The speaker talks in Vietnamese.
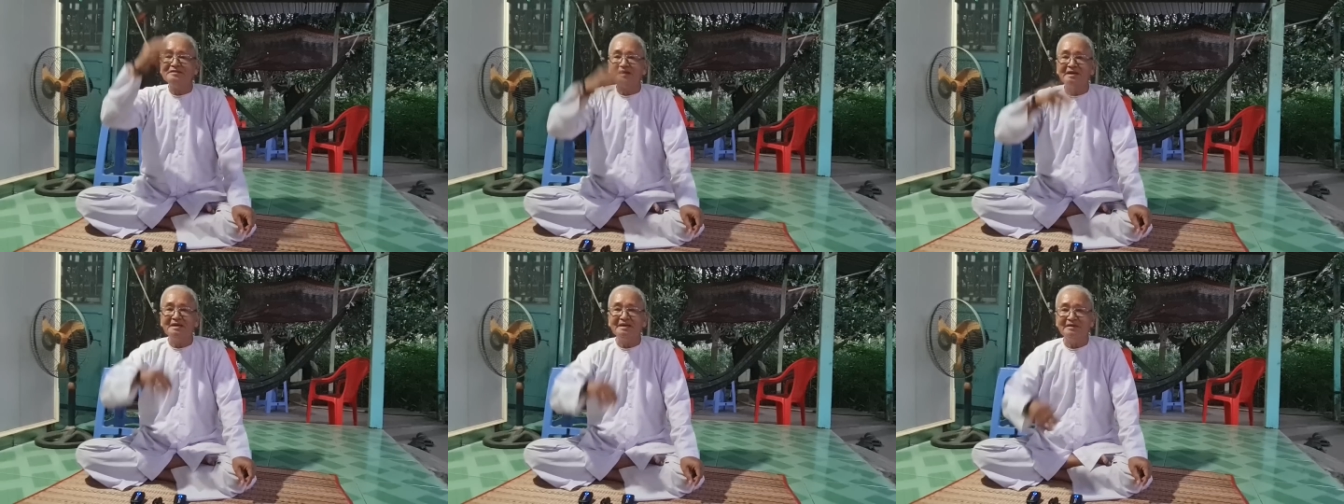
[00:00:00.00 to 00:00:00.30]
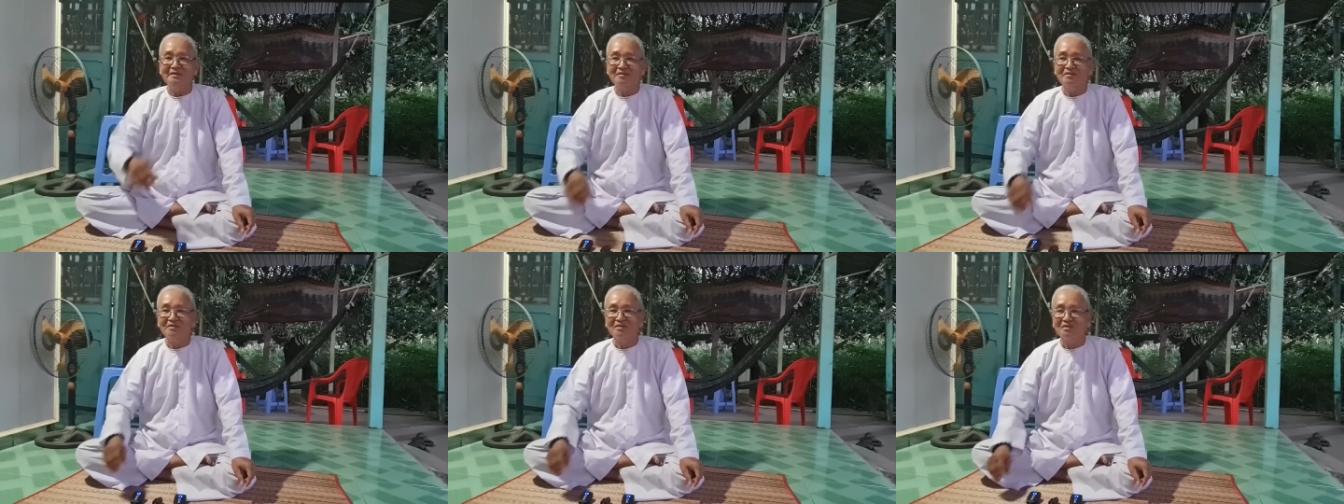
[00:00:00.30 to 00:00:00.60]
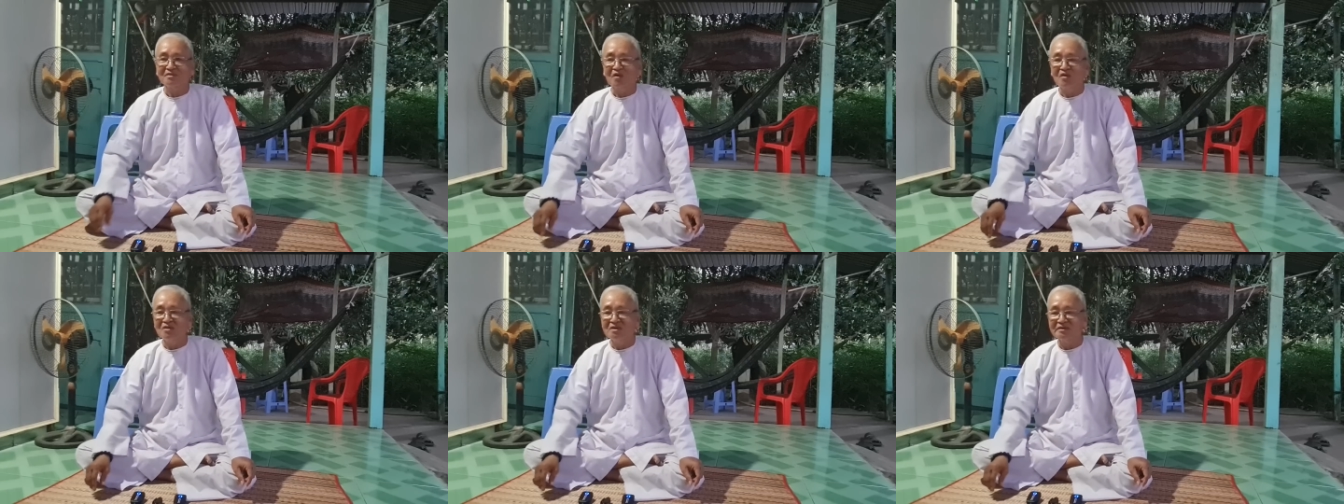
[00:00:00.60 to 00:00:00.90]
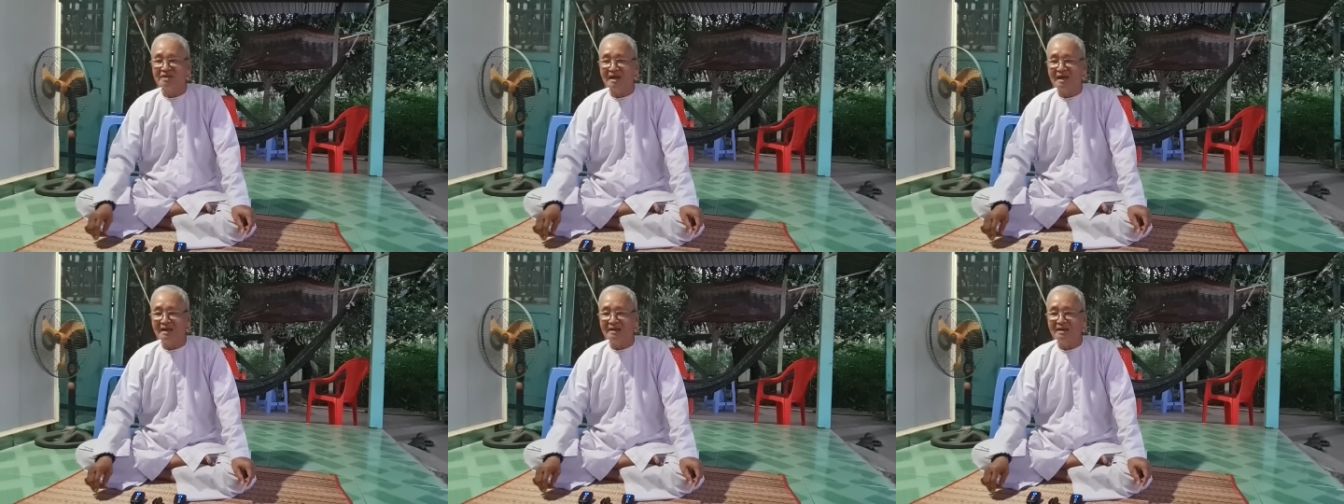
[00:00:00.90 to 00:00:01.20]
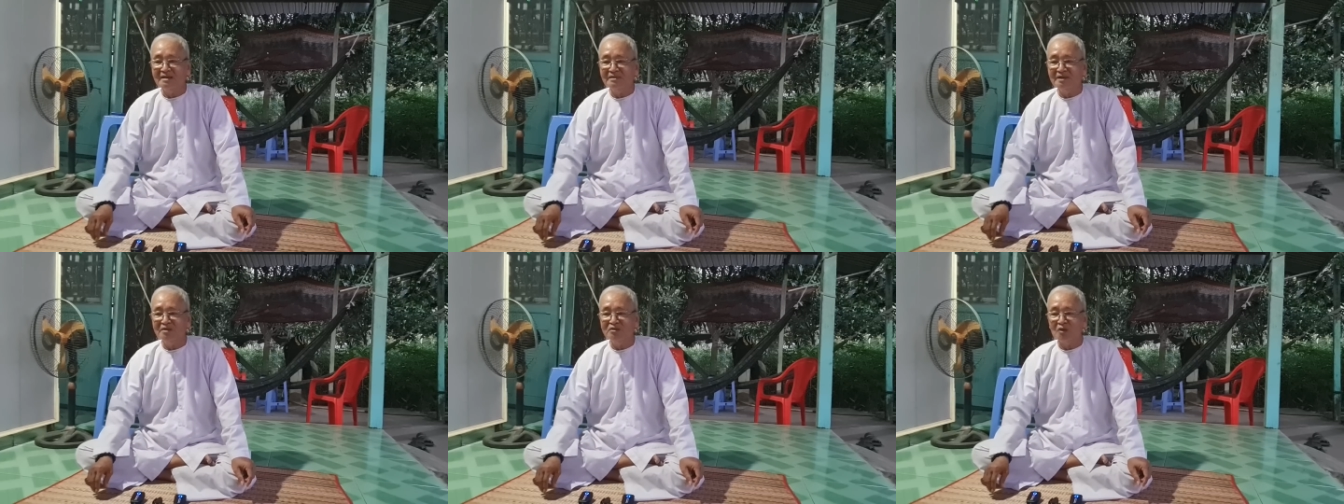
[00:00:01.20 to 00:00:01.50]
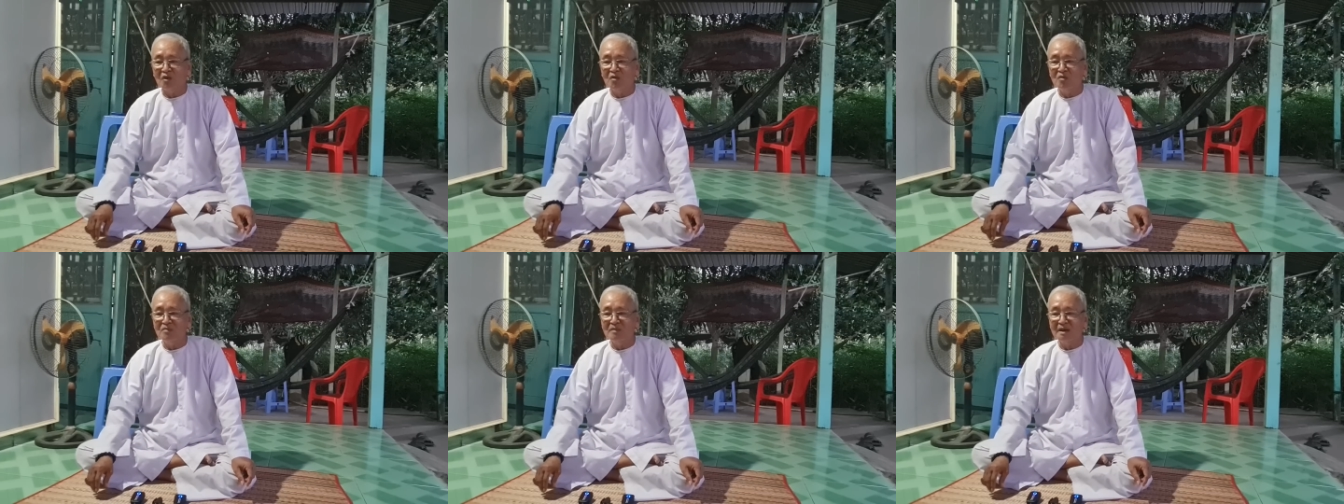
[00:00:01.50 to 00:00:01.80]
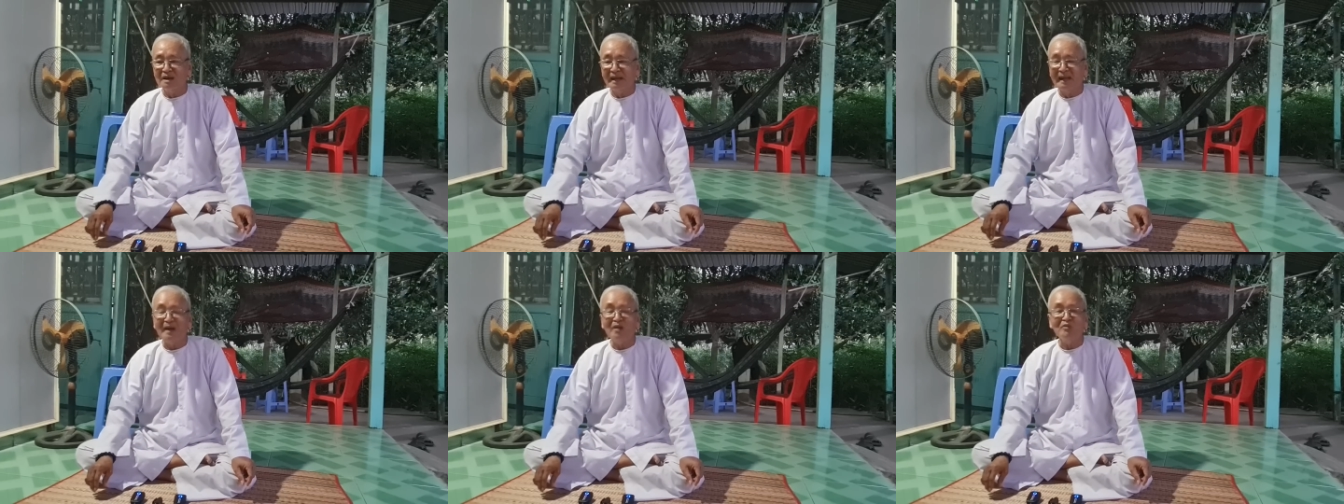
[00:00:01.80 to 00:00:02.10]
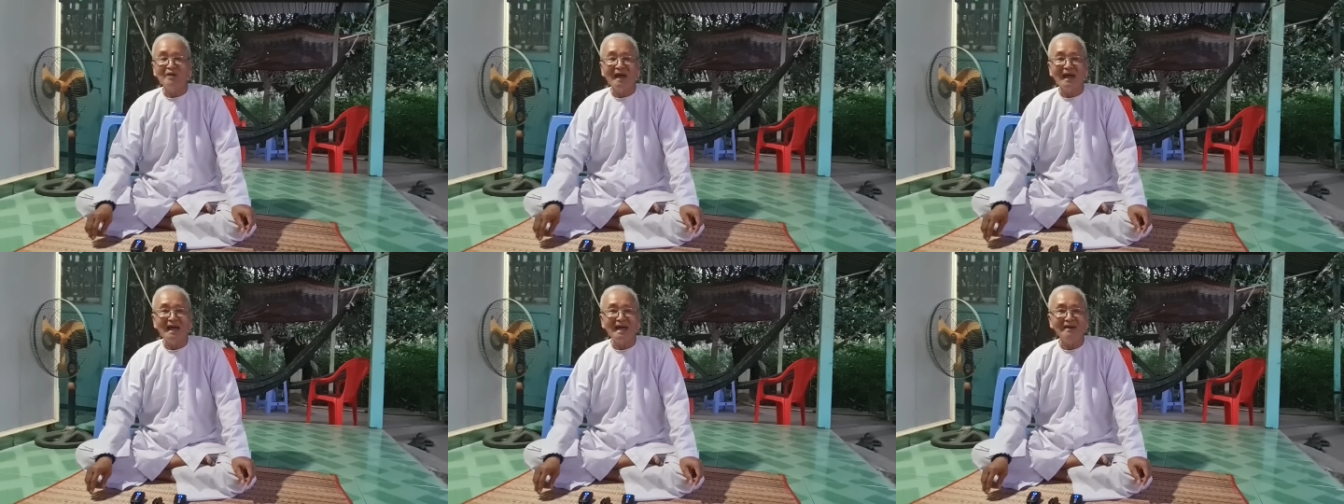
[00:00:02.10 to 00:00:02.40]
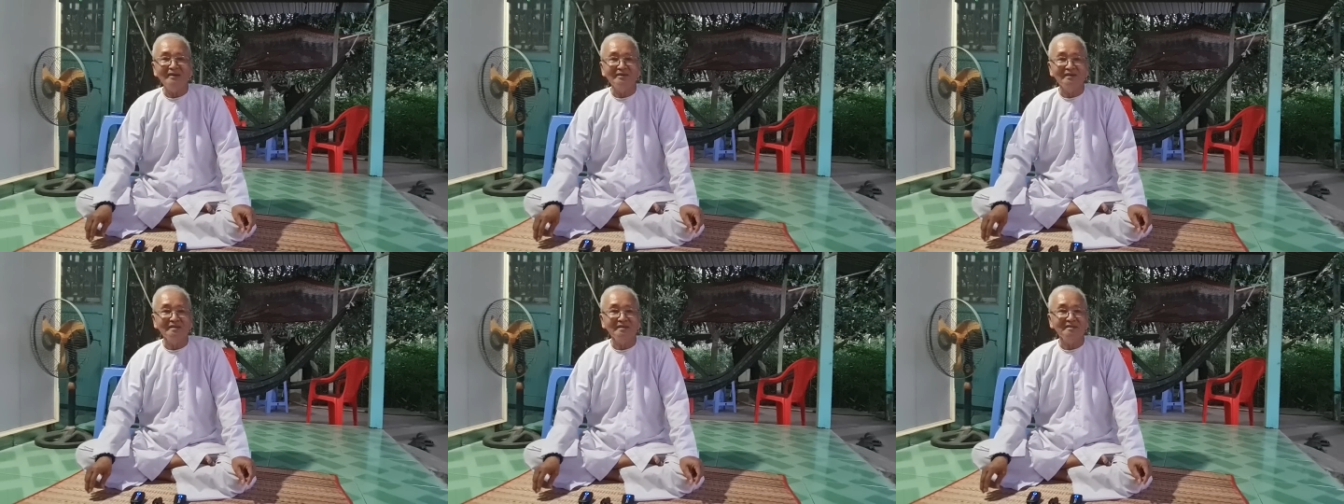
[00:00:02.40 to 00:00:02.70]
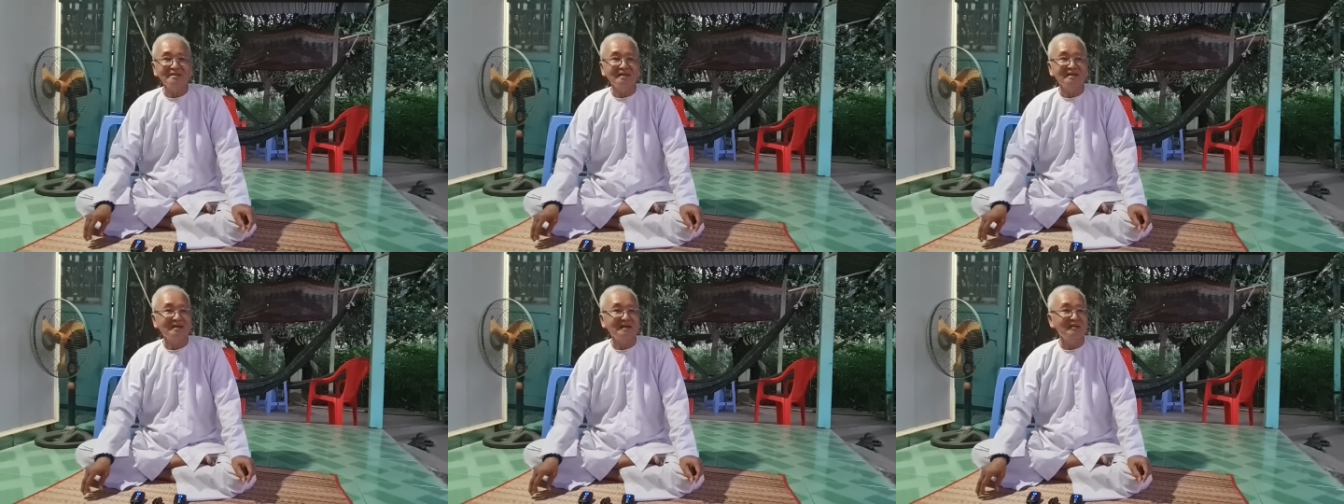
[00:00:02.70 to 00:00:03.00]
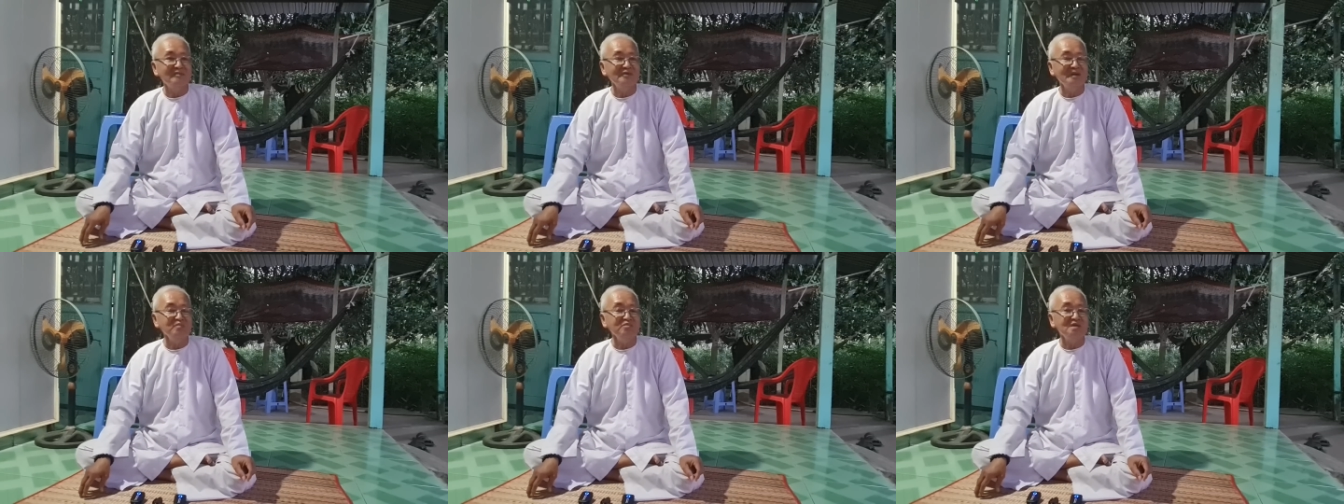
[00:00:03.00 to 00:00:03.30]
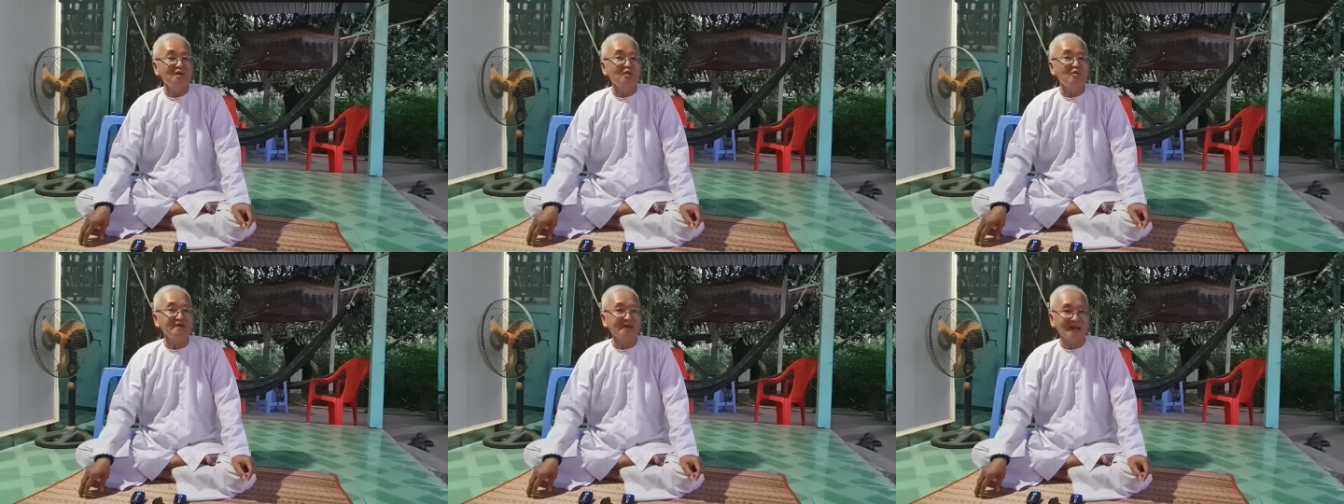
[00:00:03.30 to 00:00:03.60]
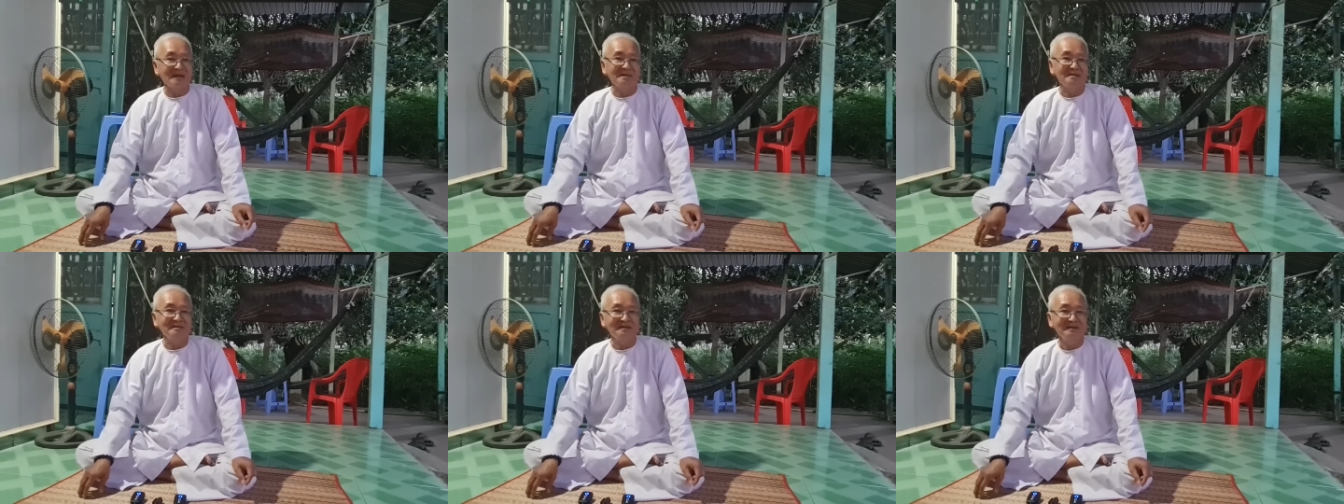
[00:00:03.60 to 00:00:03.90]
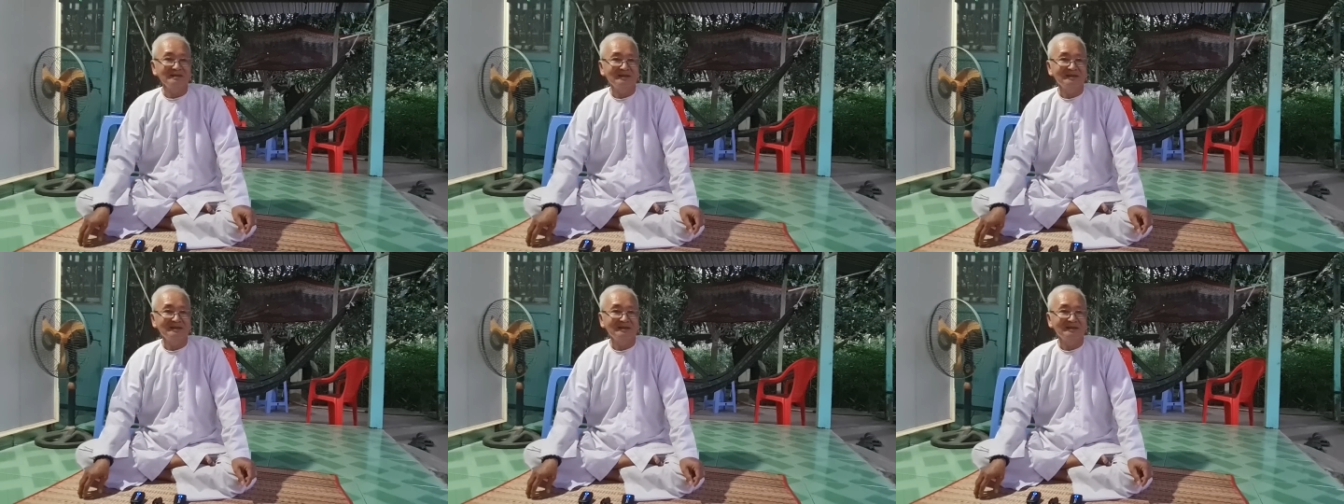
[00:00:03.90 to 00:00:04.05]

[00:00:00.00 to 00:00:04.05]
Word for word: trí con người ta đến cái chỗ mà ngáo đá rồi đó thì nó giống như con vật ấy.